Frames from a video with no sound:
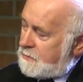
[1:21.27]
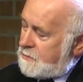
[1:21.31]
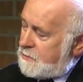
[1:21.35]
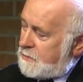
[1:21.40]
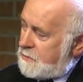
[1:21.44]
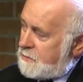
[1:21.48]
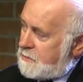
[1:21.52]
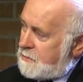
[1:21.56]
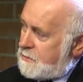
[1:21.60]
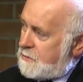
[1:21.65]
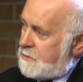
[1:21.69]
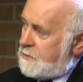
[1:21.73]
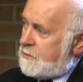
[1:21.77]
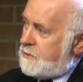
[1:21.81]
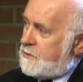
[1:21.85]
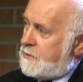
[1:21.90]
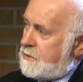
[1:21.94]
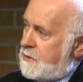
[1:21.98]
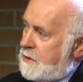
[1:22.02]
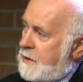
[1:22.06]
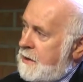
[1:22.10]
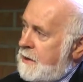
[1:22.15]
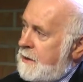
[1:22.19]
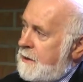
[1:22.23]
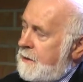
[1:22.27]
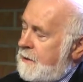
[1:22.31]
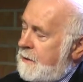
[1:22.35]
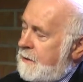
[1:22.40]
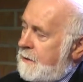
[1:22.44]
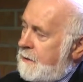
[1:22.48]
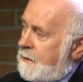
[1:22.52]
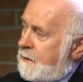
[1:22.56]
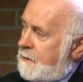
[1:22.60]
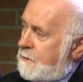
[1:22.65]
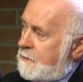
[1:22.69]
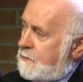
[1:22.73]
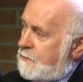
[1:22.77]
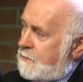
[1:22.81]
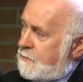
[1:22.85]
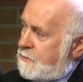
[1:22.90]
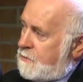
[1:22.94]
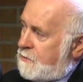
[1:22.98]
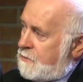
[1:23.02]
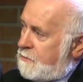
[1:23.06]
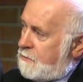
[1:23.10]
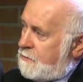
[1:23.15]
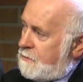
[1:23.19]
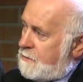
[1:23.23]
Że, że, że
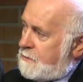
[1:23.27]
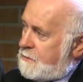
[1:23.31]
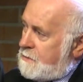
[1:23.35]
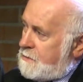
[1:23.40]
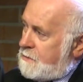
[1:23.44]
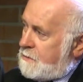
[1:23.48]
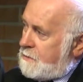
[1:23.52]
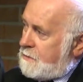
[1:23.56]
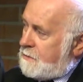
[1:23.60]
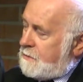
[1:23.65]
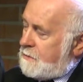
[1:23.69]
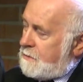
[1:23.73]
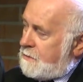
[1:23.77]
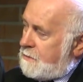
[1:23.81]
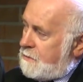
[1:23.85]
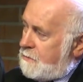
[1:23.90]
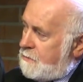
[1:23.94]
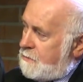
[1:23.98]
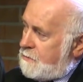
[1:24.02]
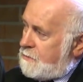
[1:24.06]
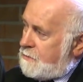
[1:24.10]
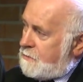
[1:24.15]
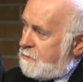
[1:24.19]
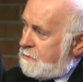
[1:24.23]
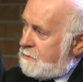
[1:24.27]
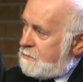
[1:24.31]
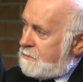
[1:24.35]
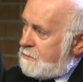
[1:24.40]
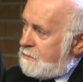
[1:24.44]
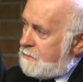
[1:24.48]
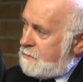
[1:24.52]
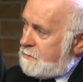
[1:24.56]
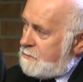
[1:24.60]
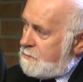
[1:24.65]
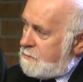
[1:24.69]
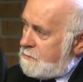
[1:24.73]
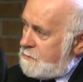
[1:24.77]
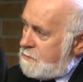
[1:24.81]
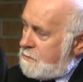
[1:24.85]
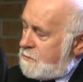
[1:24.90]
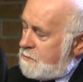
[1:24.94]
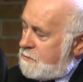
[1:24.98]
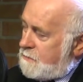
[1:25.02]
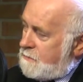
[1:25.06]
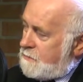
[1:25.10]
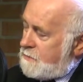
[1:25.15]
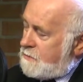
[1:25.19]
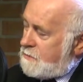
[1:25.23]
że to jest e, ktoś, kto co, coś
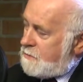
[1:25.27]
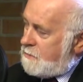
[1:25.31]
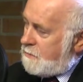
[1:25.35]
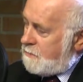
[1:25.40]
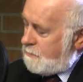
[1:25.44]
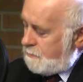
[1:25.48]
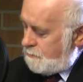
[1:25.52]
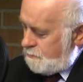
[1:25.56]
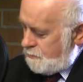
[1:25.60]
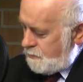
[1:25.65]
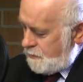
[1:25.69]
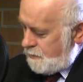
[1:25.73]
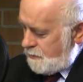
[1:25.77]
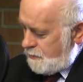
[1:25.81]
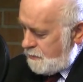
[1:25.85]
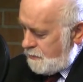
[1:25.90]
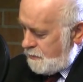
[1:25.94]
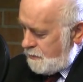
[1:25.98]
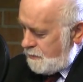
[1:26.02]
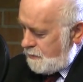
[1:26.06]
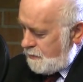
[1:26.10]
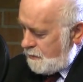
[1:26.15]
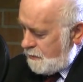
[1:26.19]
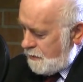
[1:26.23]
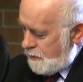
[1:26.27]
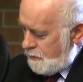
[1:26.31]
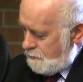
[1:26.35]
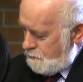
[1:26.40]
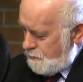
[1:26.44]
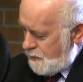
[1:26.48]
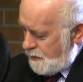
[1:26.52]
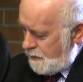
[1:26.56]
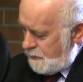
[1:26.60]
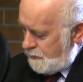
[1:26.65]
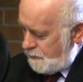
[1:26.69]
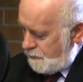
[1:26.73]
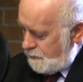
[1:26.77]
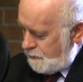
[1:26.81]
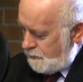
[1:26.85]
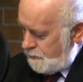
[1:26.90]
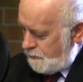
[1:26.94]
rzeczywiście robi i, i ma e,